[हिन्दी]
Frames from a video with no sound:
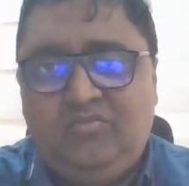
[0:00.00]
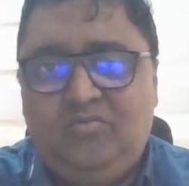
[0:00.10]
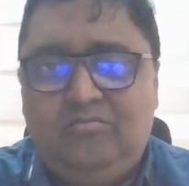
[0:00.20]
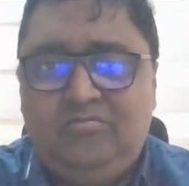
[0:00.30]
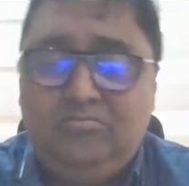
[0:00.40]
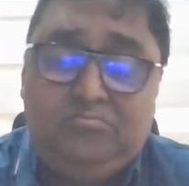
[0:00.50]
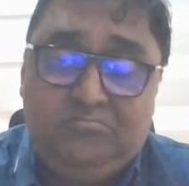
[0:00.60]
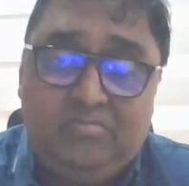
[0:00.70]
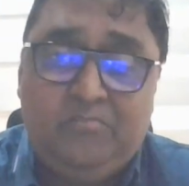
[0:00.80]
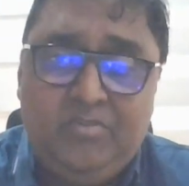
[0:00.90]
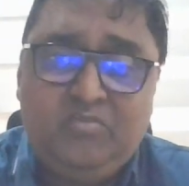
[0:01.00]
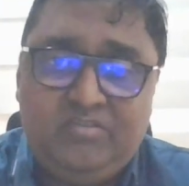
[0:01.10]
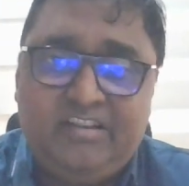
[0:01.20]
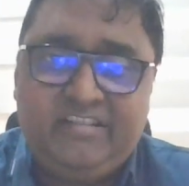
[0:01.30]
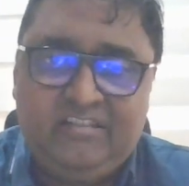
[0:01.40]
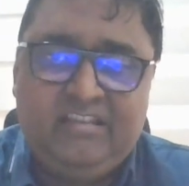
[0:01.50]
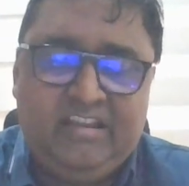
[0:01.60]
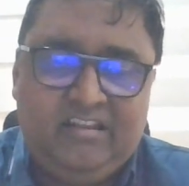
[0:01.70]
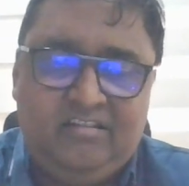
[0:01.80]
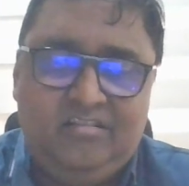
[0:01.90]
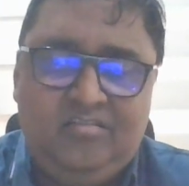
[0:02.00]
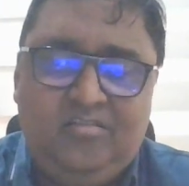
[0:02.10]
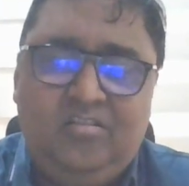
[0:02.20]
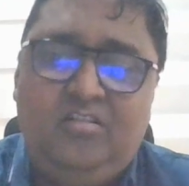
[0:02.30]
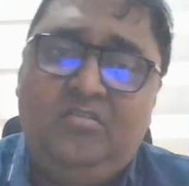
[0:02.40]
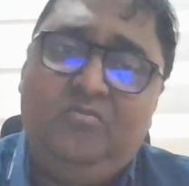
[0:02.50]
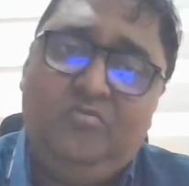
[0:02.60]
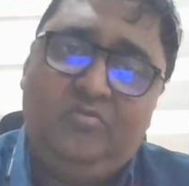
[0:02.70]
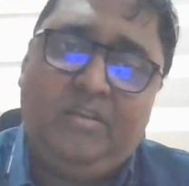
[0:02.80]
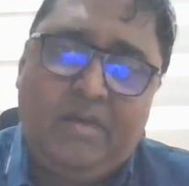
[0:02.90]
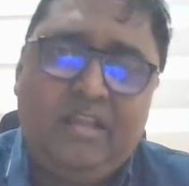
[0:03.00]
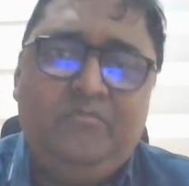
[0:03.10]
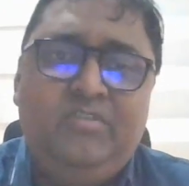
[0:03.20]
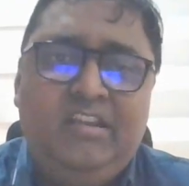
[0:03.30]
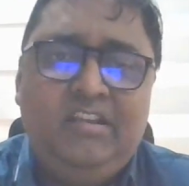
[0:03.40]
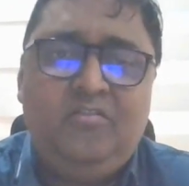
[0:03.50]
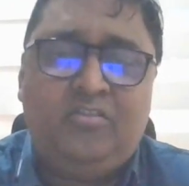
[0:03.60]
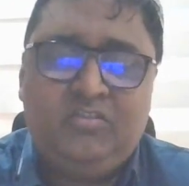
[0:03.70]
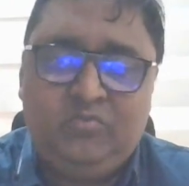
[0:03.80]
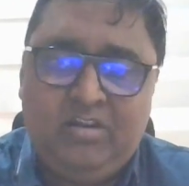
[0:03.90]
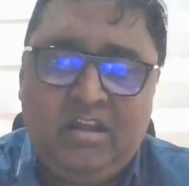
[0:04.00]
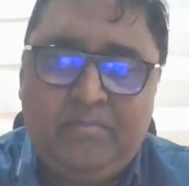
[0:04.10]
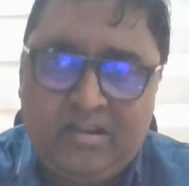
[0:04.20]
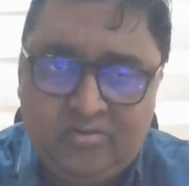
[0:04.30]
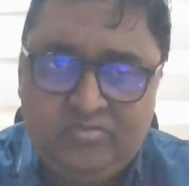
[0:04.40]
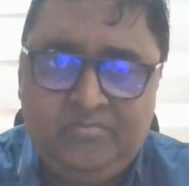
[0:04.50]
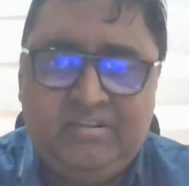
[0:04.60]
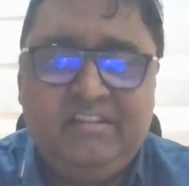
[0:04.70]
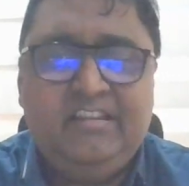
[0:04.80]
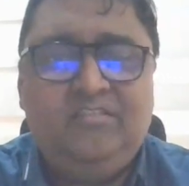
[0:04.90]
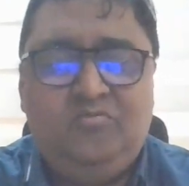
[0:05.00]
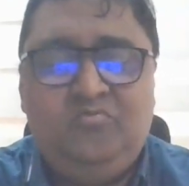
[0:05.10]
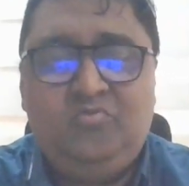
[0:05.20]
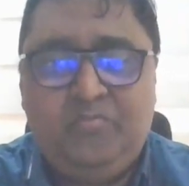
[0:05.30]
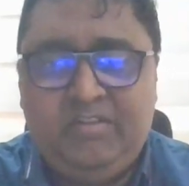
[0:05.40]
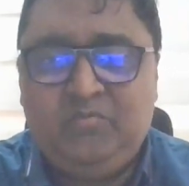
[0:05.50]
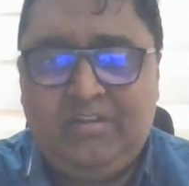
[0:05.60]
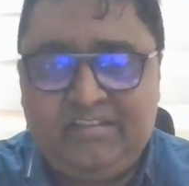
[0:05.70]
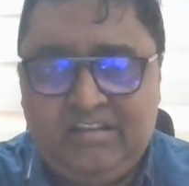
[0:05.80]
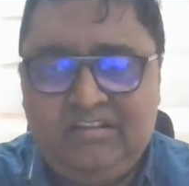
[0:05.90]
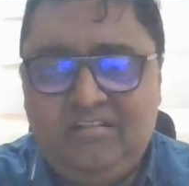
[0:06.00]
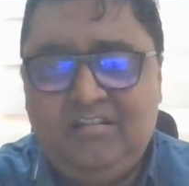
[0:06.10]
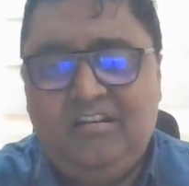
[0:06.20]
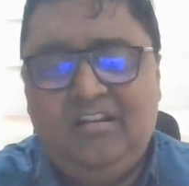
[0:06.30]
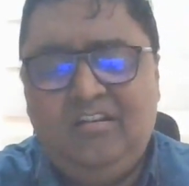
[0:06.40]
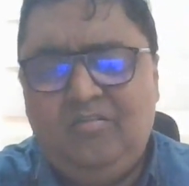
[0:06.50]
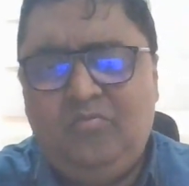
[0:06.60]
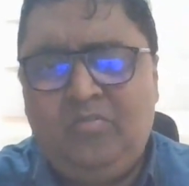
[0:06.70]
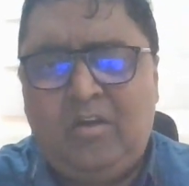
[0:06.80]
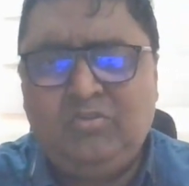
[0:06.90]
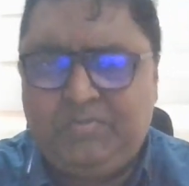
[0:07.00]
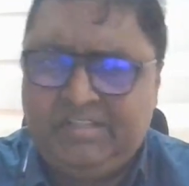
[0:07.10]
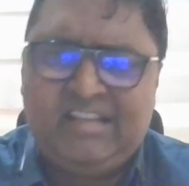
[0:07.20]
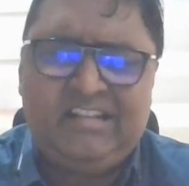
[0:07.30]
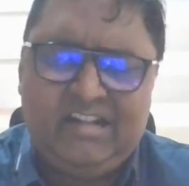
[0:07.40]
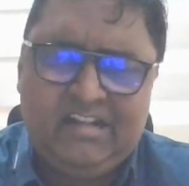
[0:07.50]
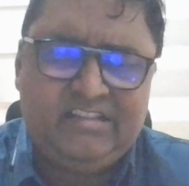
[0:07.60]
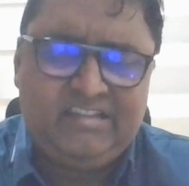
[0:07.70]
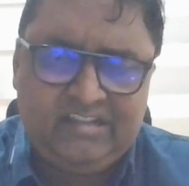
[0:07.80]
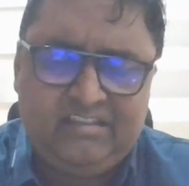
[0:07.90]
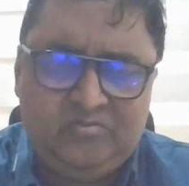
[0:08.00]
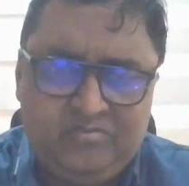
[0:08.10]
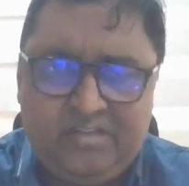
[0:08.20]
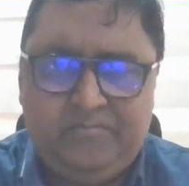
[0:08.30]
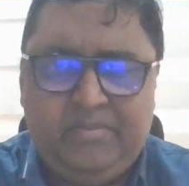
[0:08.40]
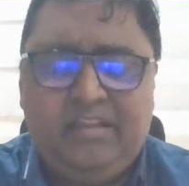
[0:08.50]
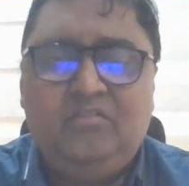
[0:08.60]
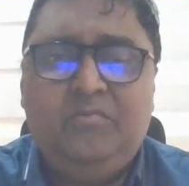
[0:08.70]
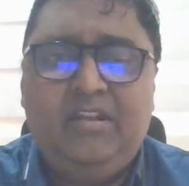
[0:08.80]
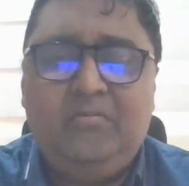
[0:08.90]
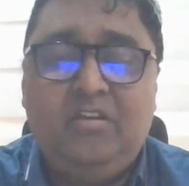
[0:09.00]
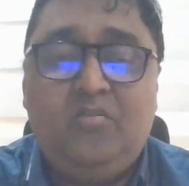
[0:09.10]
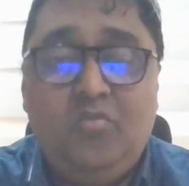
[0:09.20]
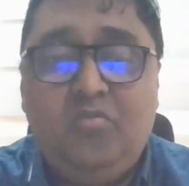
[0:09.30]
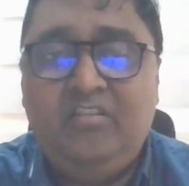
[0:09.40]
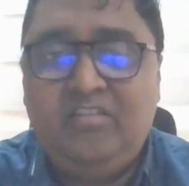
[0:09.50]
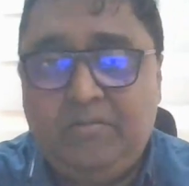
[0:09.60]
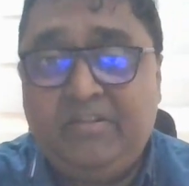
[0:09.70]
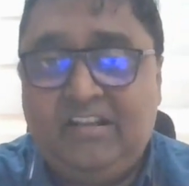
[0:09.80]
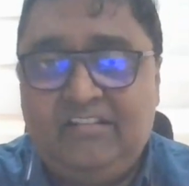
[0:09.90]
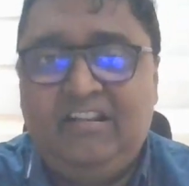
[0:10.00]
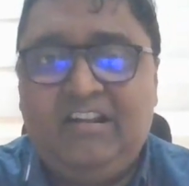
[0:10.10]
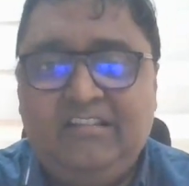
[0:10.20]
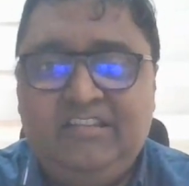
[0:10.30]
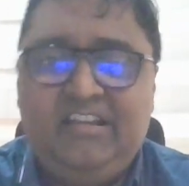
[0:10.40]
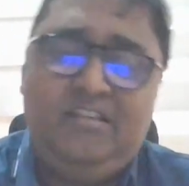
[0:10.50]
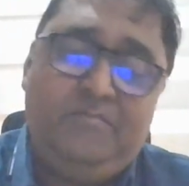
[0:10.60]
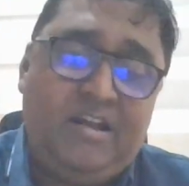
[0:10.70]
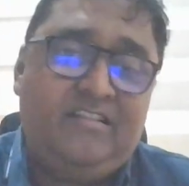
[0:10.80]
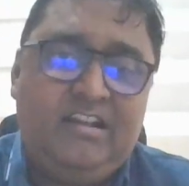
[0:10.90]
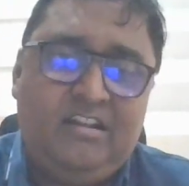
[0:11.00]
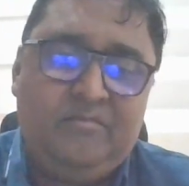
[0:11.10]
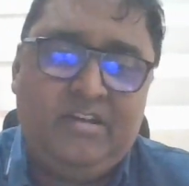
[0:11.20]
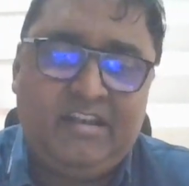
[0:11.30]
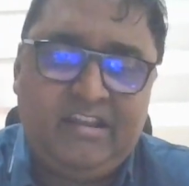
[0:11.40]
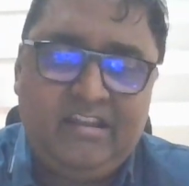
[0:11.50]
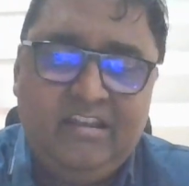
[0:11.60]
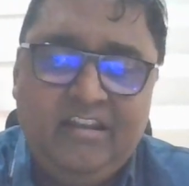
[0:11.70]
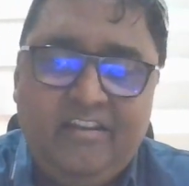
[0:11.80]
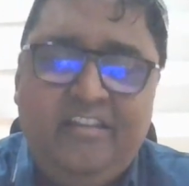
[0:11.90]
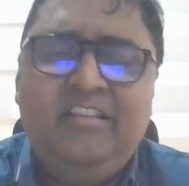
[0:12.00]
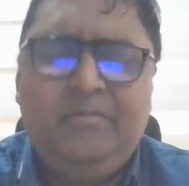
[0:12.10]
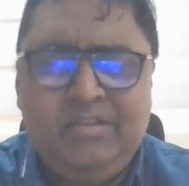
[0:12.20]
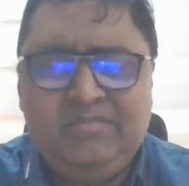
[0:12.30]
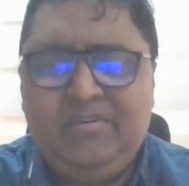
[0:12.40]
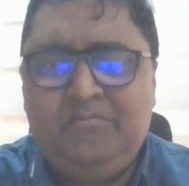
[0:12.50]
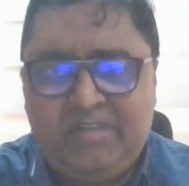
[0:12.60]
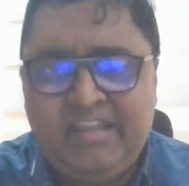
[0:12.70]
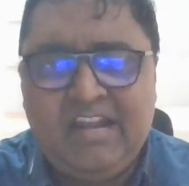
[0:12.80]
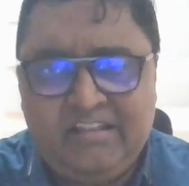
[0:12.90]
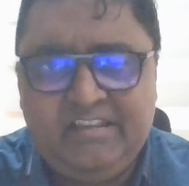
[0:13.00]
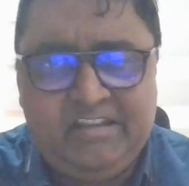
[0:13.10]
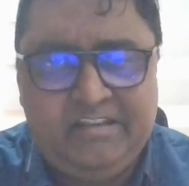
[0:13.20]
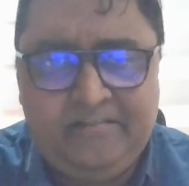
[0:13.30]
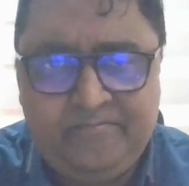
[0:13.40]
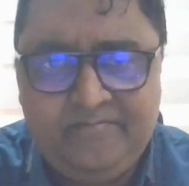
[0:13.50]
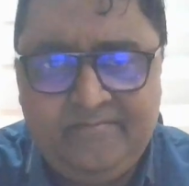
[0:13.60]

तो हम भी कुछ कर सकते हैं और उसके बाद मुझे डॉक्टर सुरेखा भार्गव जी मिले थे तो उनको मैंने सुना था उनका कुछ पचास लाख का चेक था उस टाइम पे तो मैंने बोला ओ इनका पचास लाख का चेक ये पाँच लाख कमा रहा है इनके बीच में हम कहीं आते हैं